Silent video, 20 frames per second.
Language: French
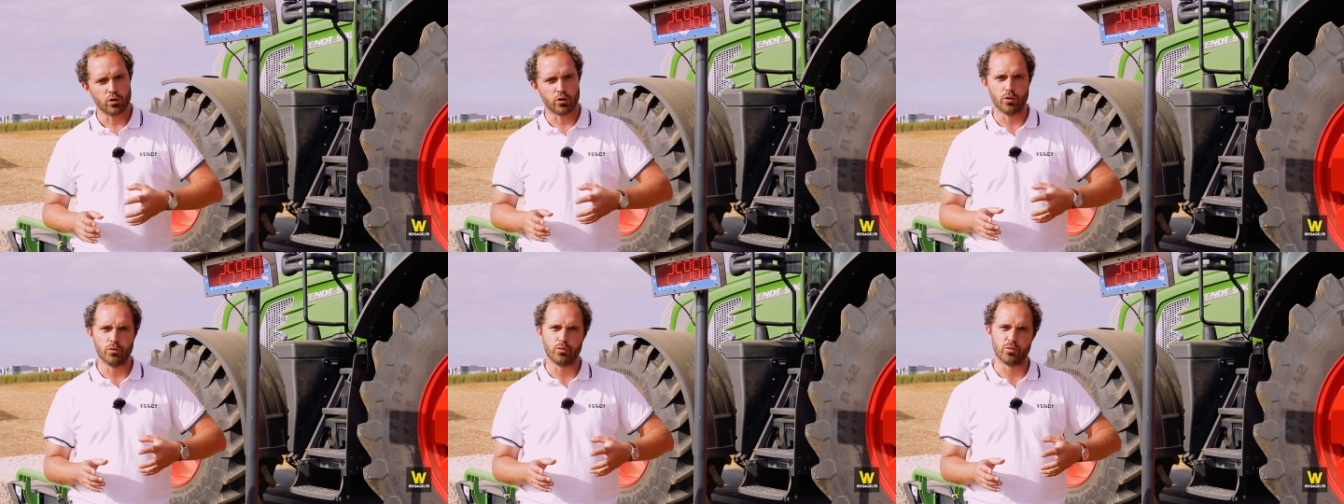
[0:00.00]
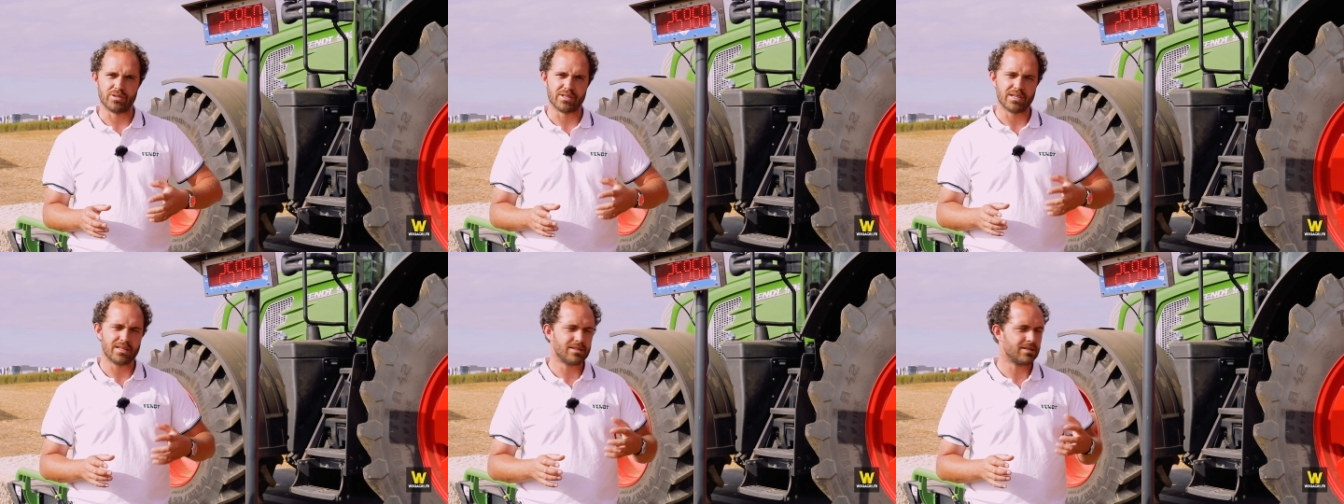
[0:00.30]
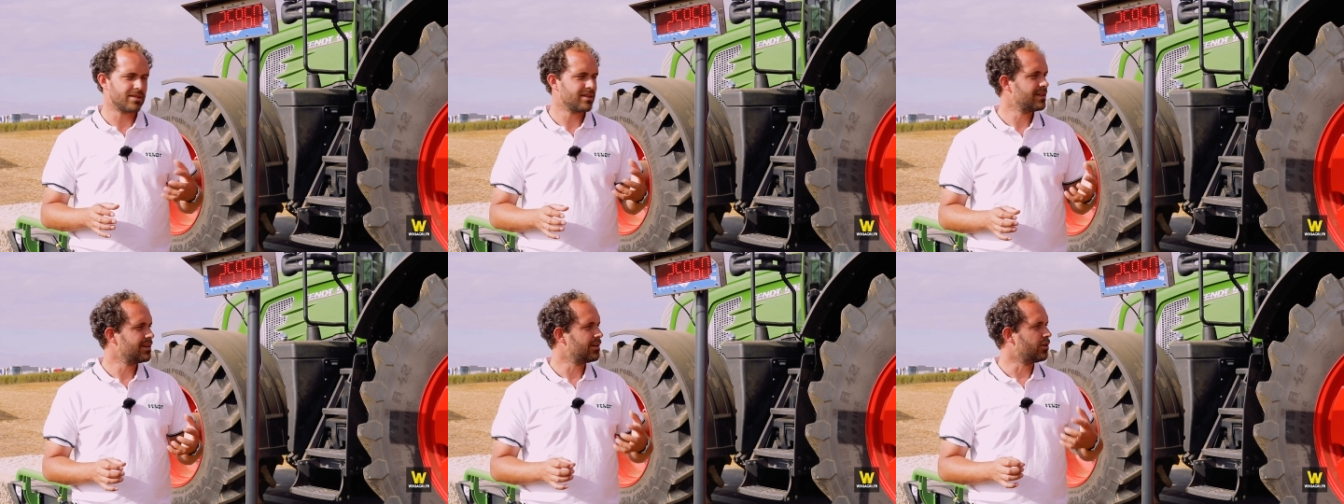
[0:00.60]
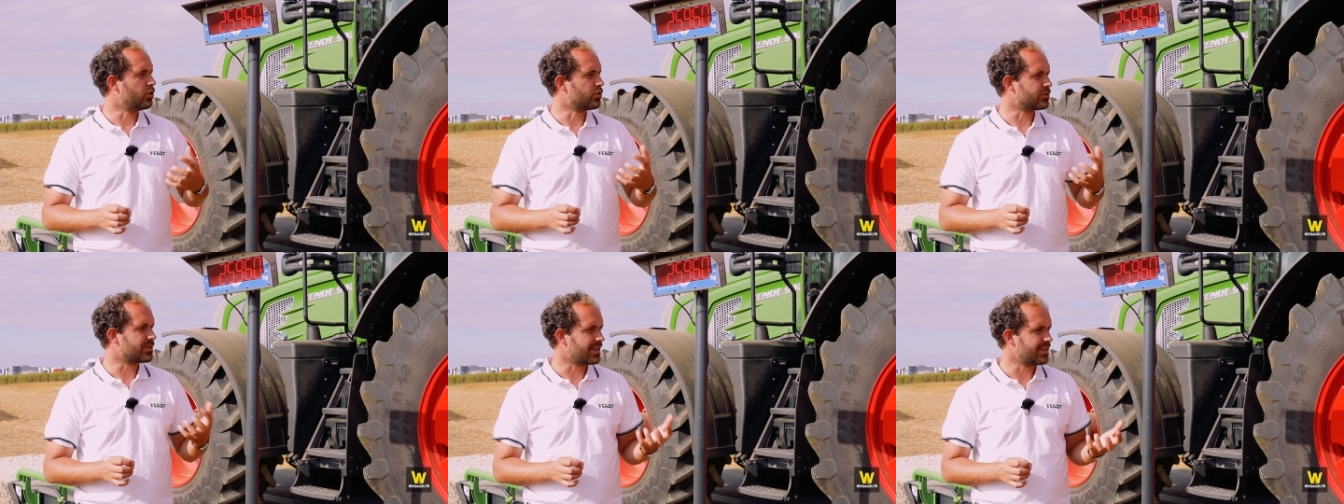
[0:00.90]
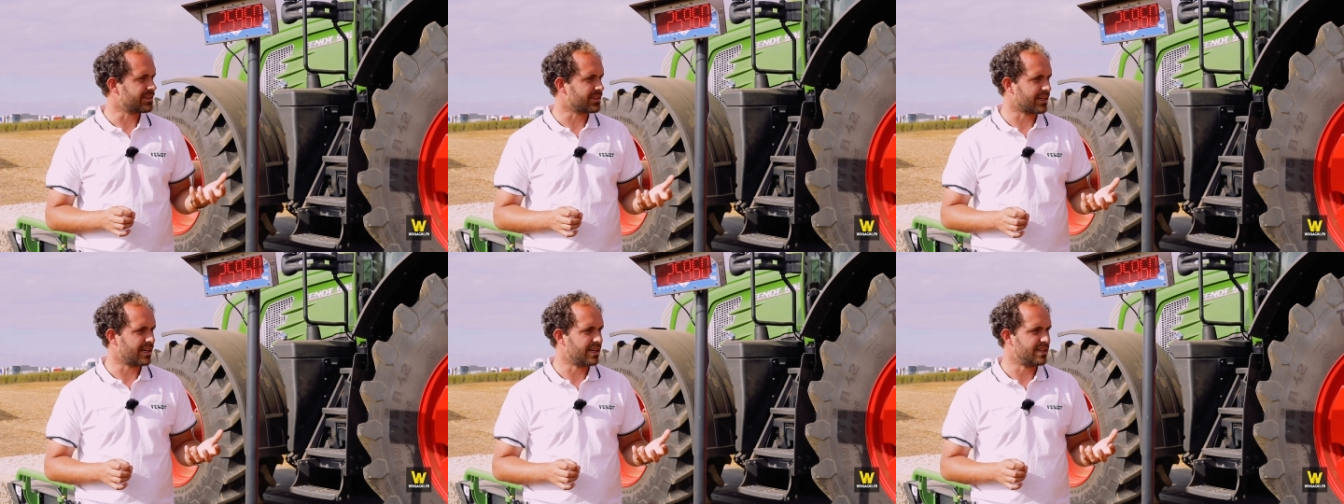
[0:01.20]
que vous êtes en
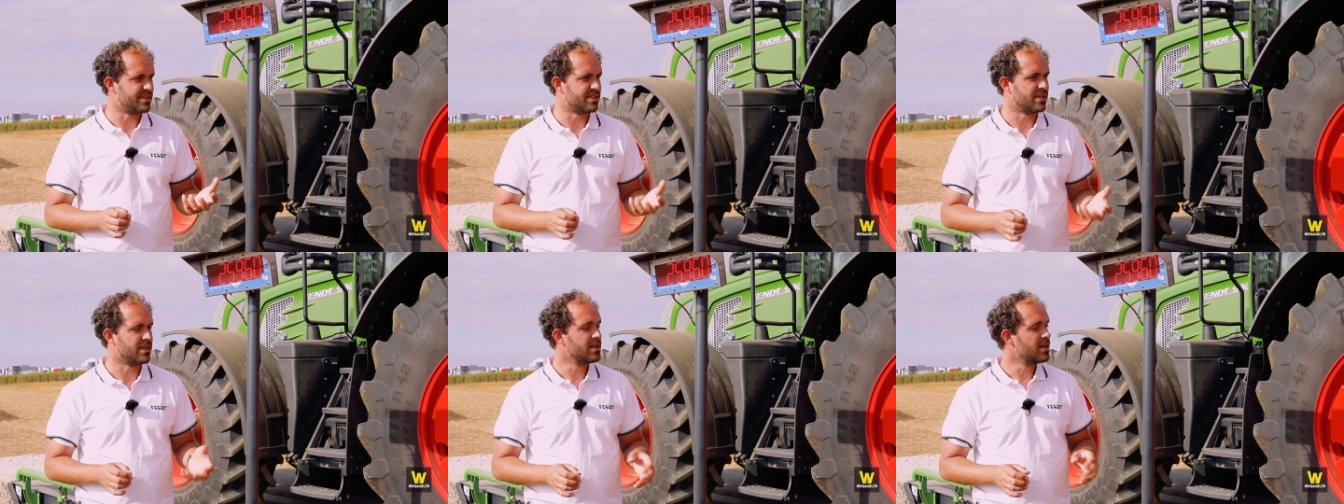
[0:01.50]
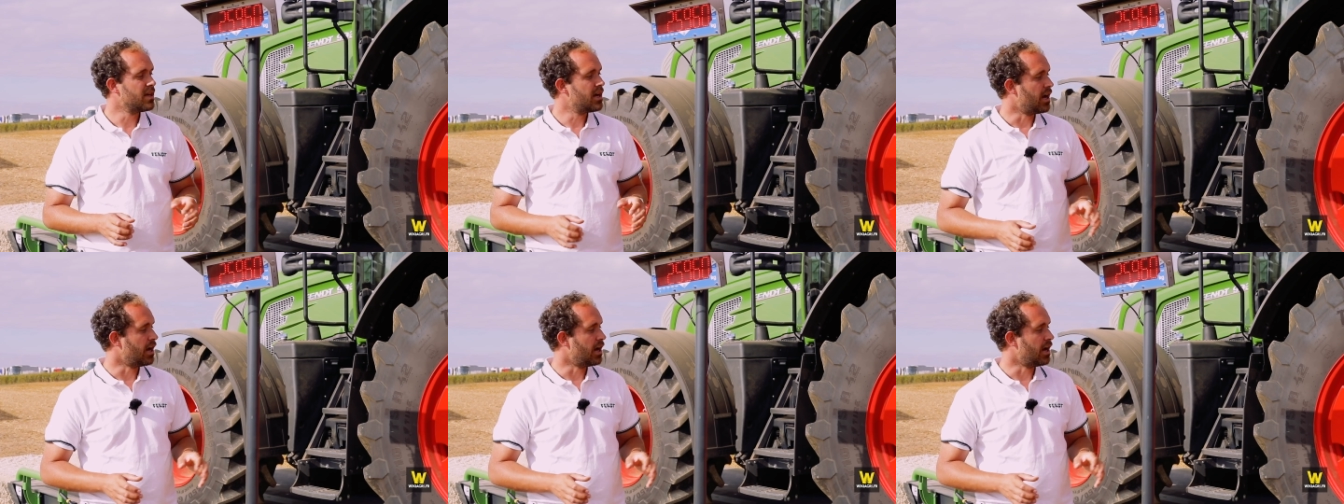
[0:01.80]
train de réaliser.